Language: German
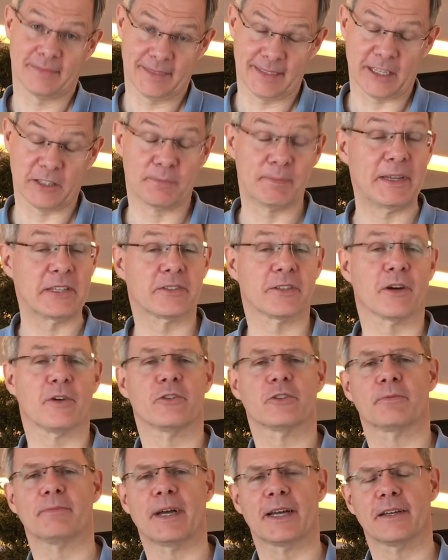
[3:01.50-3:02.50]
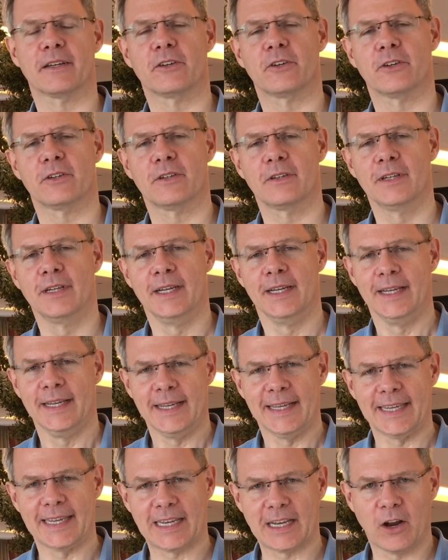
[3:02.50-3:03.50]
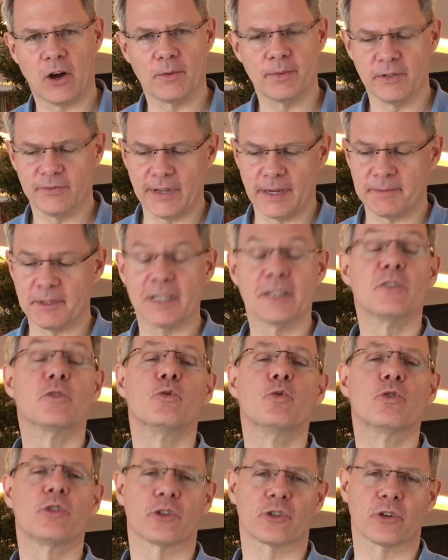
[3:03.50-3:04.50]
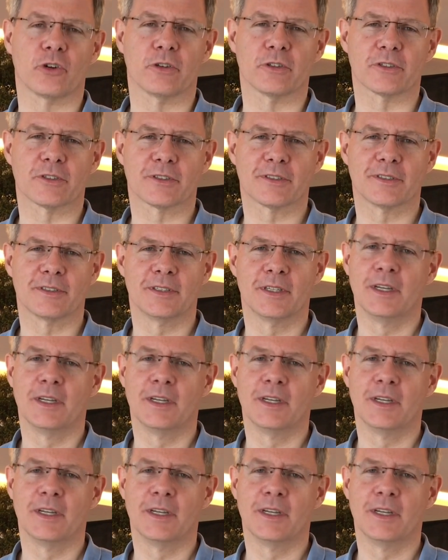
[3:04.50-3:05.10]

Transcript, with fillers: das Beste daraus machen können. Ich glaube, wir haben da eine gute Chance.